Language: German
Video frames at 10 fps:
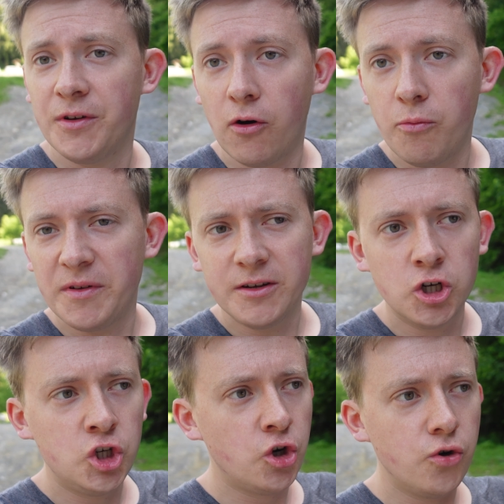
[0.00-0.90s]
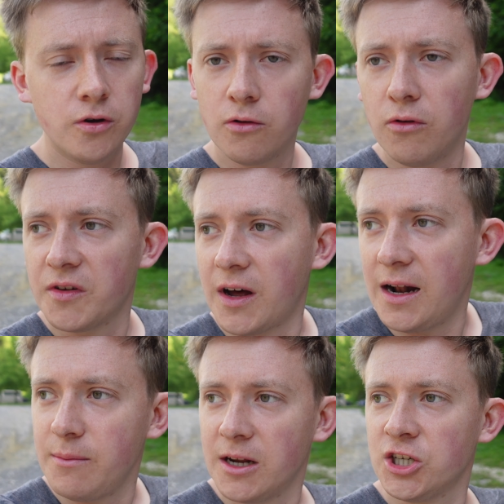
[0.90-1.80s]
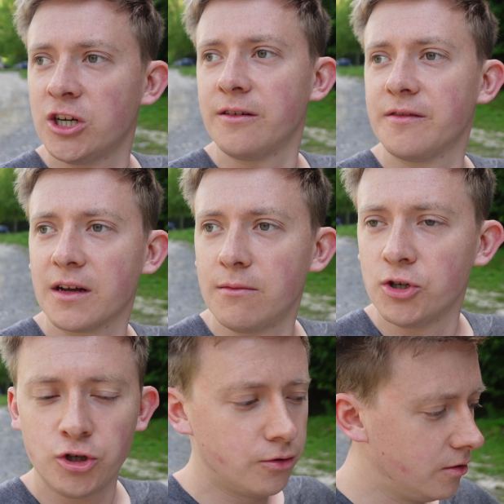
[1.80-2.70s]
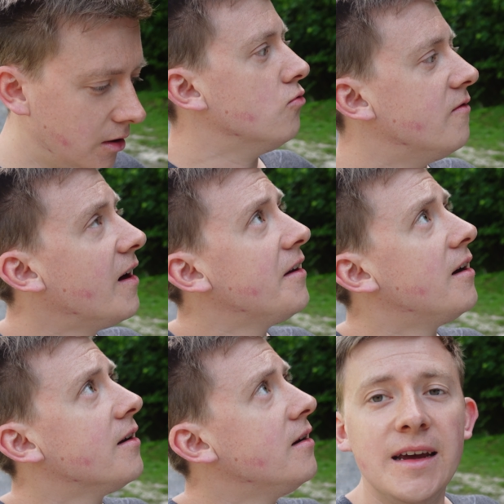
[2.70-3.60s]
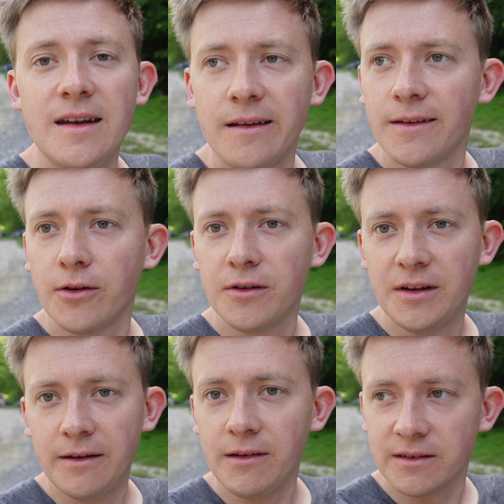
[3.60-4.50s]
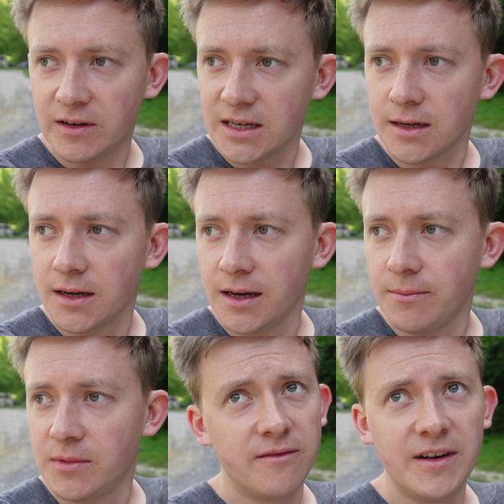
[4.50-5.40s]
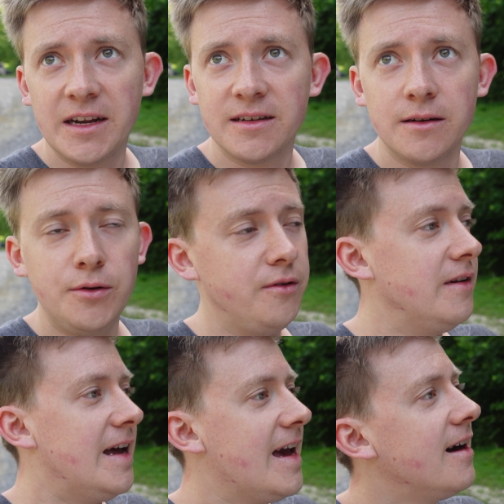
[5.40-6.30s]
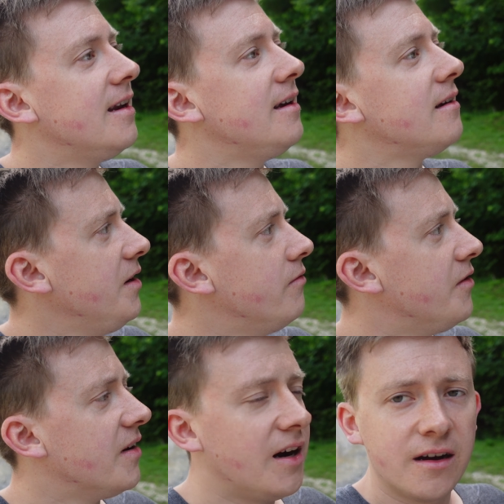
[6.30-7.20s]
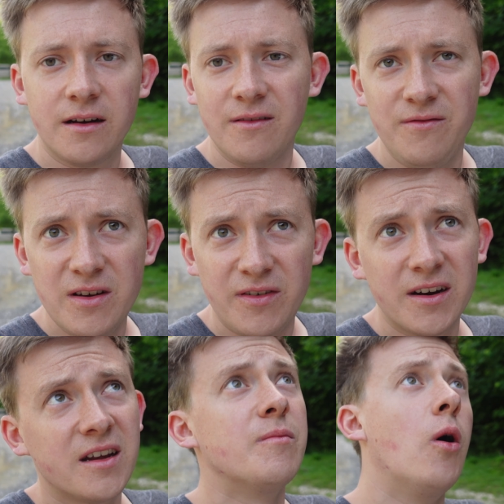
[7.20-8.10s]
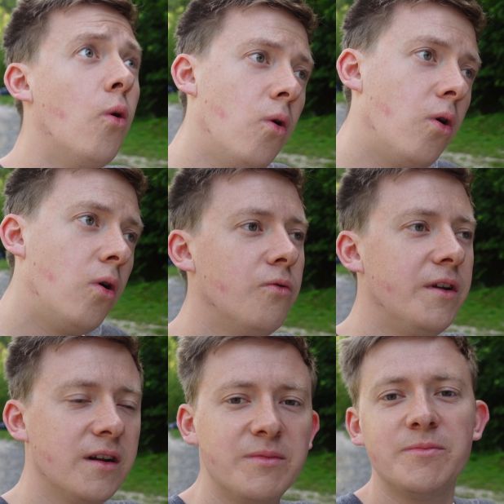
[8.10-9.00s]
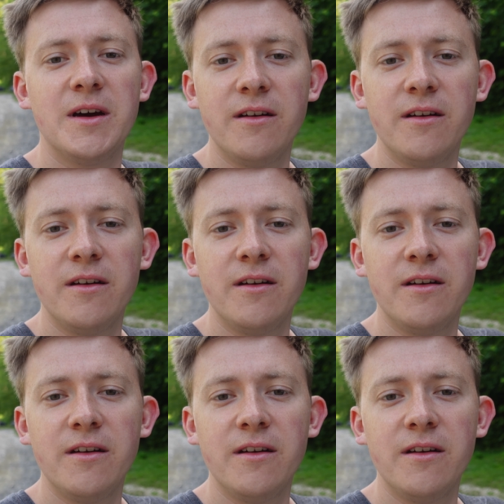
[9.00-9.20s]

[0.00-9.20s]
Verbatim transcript: Und da oben ist eine schöne große Almlandschaft, da kann man schön Ruhe wandern, in der Sonne, deswegen sind wir eingecremt. Wetter ist natürlich wieder herrlich. Ich würde sagen, wir fahren erstmal hoch und dann gibt es mehr